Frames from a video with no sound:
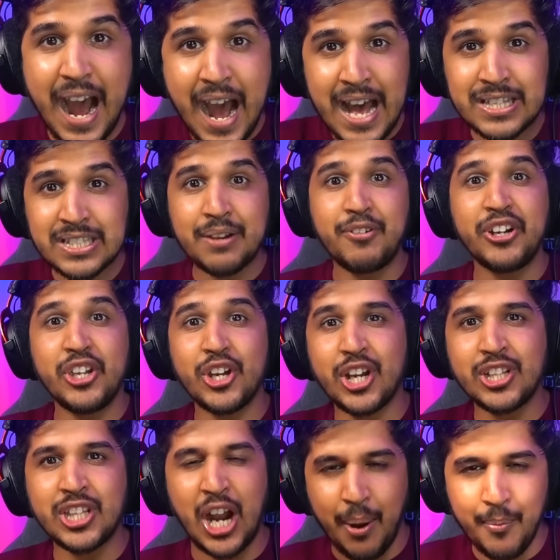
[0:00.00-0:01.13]
आज के वीडियो के
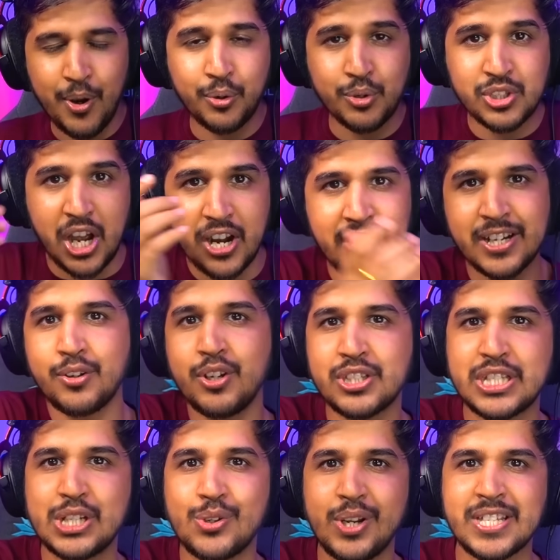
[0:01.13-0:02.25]
अंदर हम लोग उस हंड्रेड के
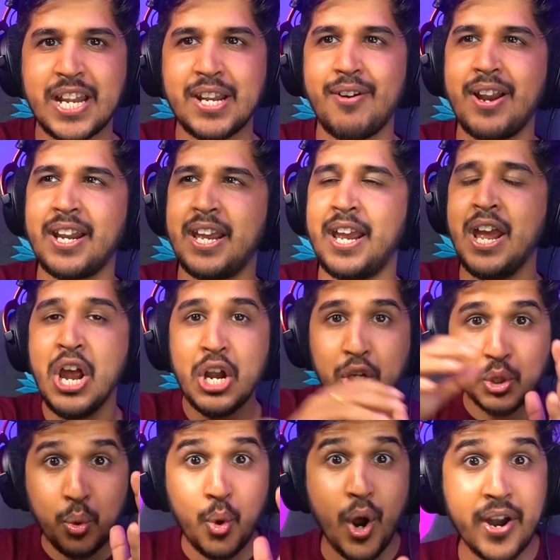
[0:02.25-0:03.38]
स्टिक को ले जाने वाले हैं
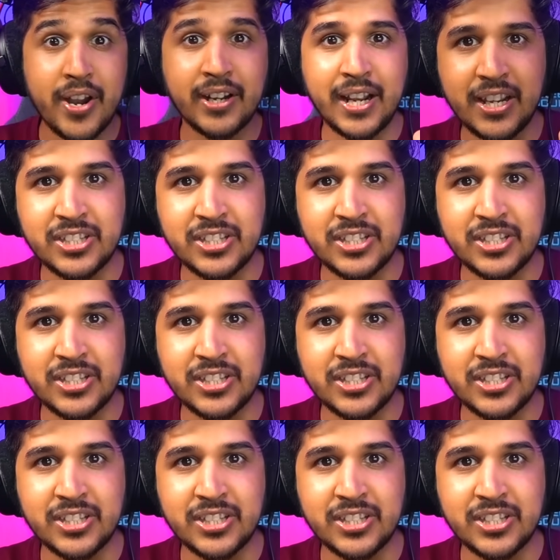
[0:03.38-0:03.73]
टू का